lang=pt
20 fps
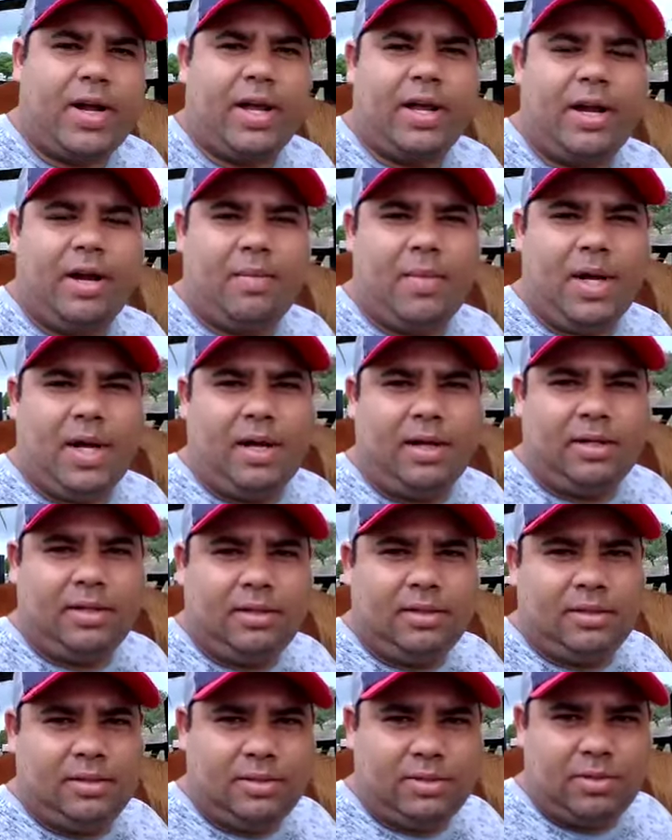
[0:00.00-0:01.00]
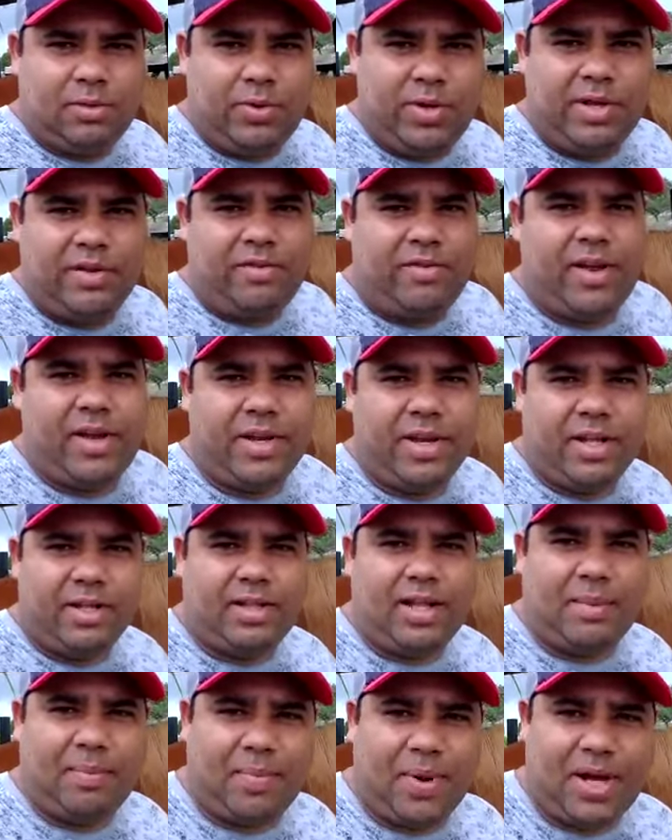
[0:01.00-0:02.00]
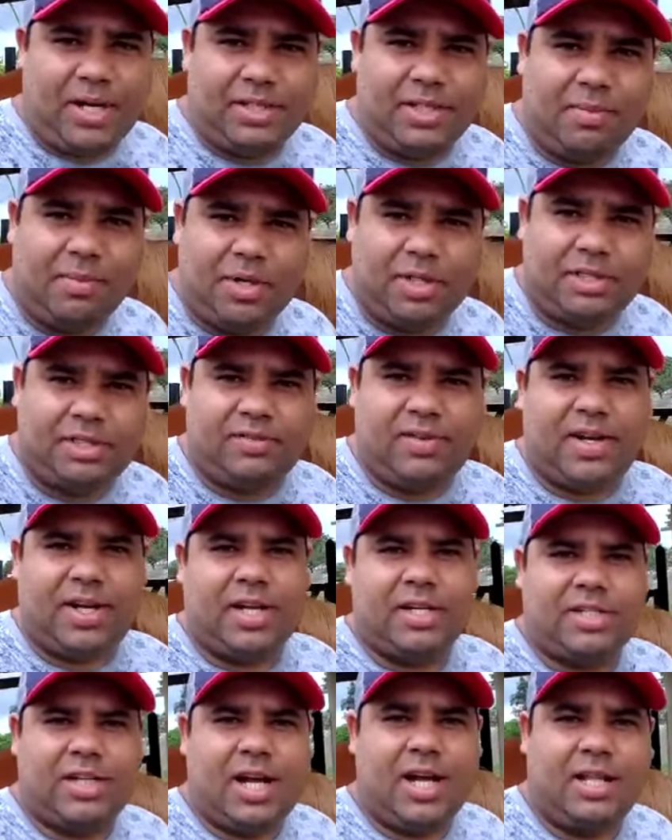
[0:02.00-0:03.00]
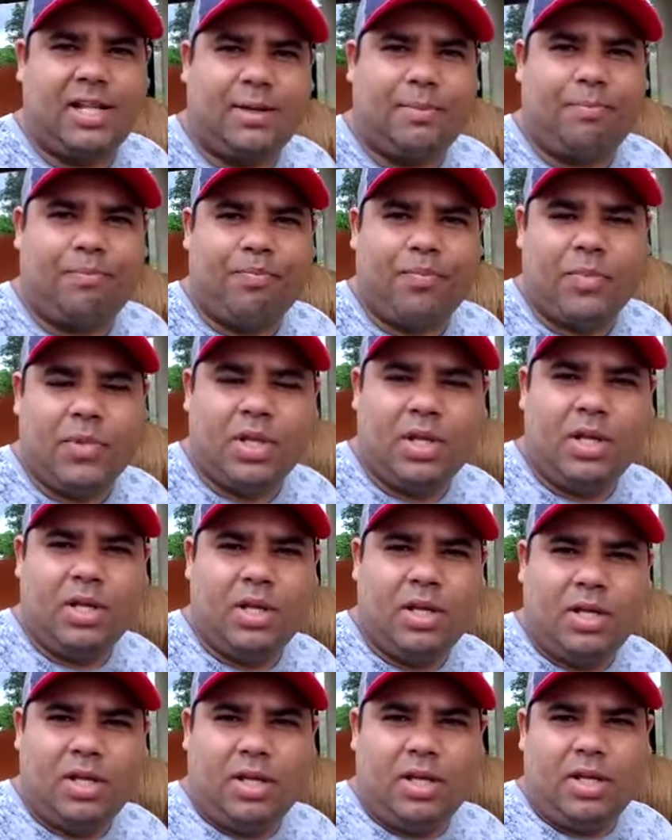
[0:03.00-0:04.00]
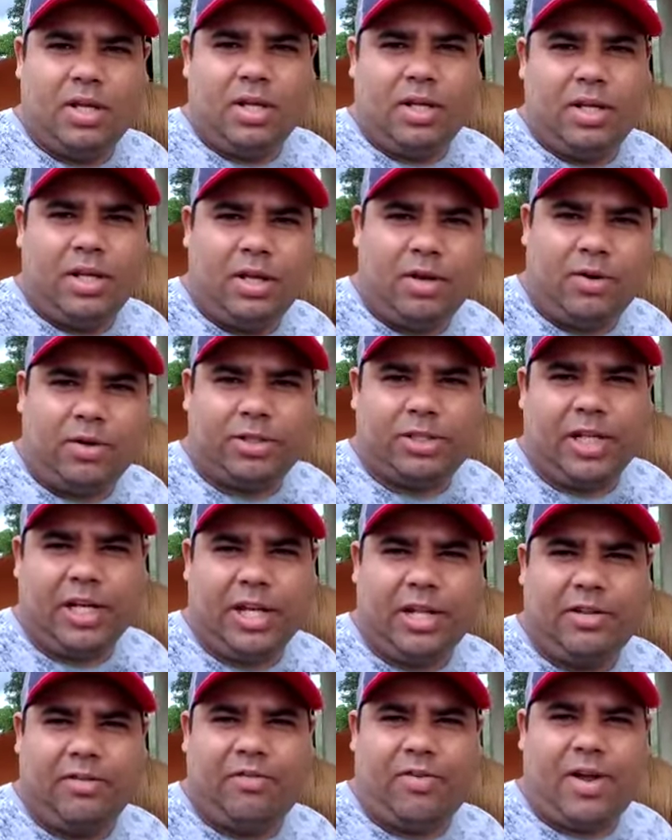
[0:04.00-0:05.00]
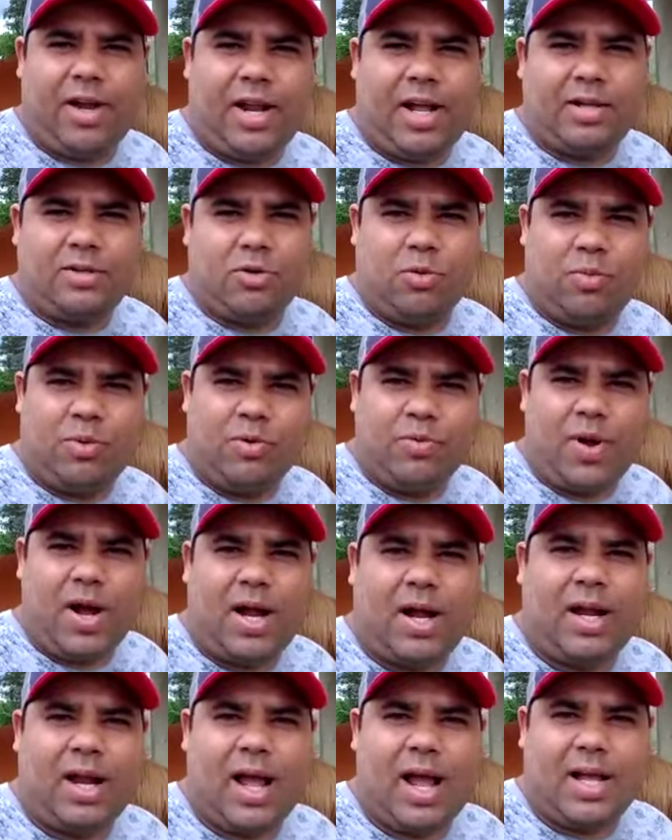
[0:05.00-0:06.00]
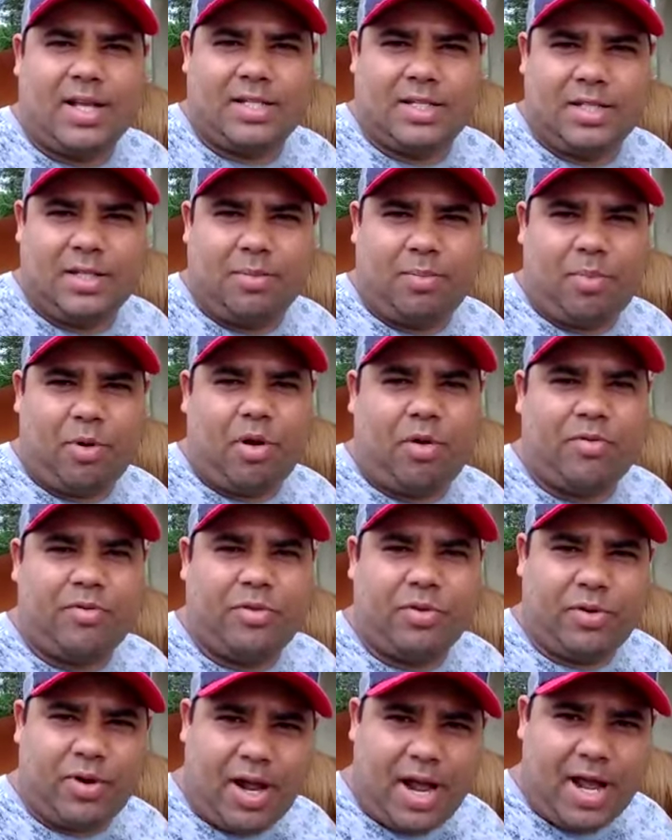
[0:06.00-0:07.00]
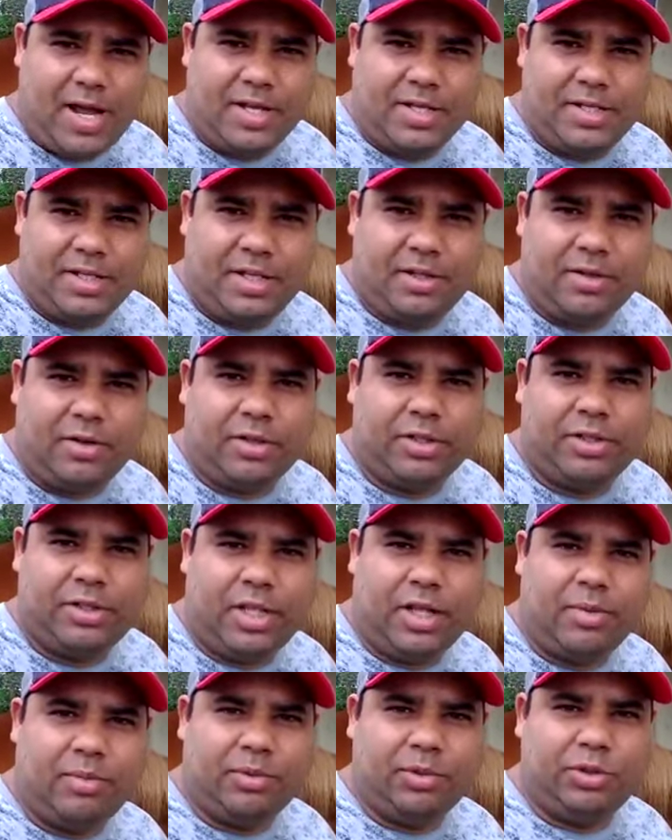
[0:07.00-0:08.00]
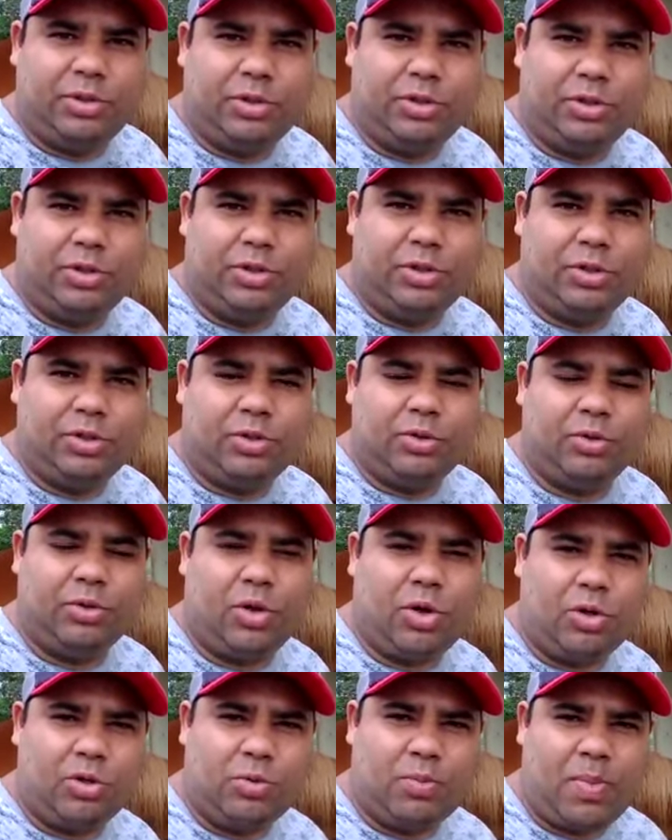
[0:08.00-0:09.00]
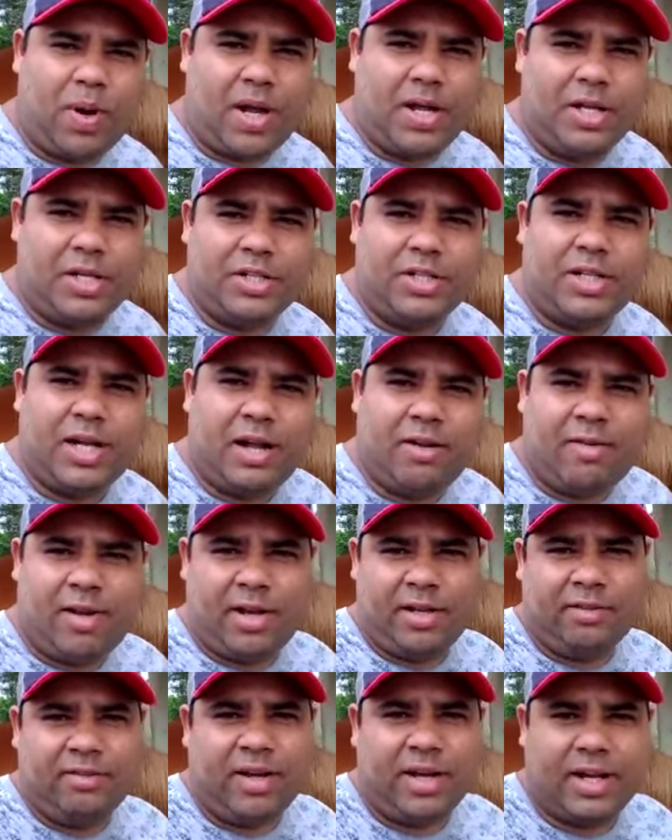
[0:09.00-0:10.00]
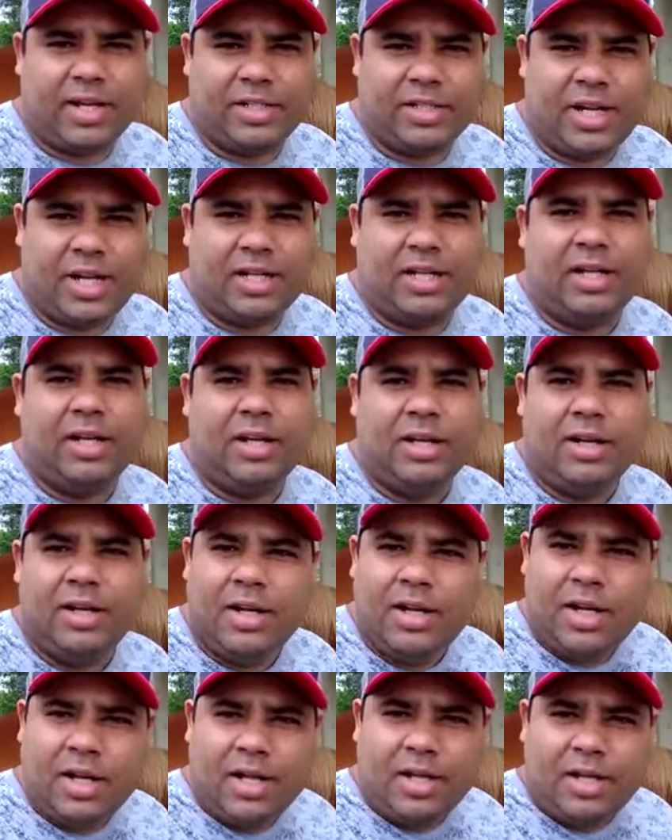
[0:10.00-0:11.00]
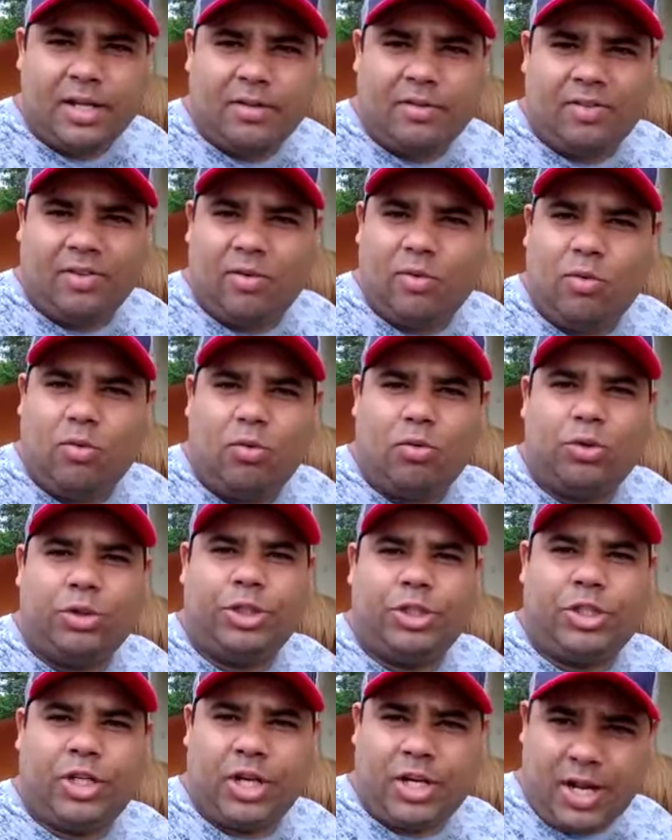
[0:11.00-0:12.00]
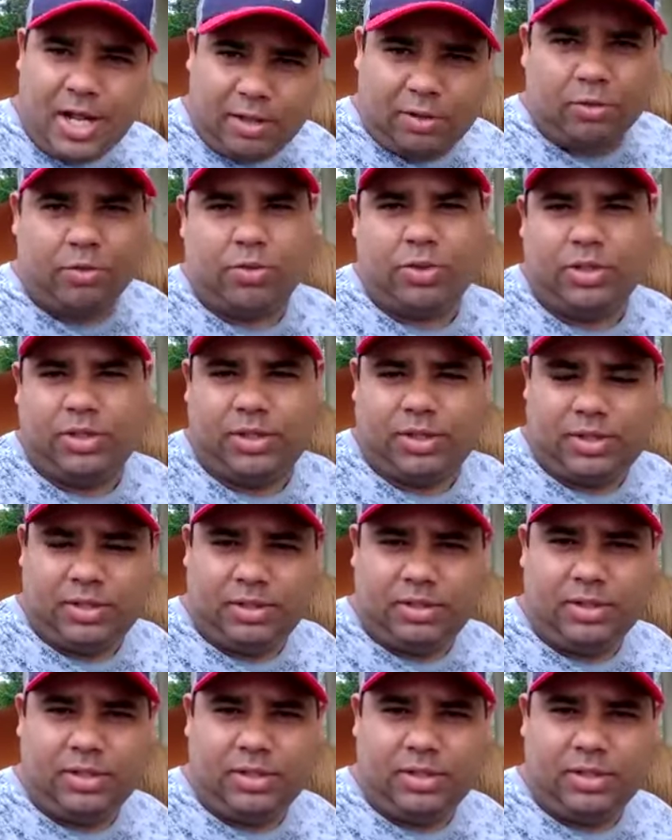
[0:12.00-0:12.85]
Crama, William Fernando da página Mantes Vaquejada e eu gostaria de falar sobre uma classe de profissionais que nós temos no nosso país de cavalo de vaquejada, que são os treinadores,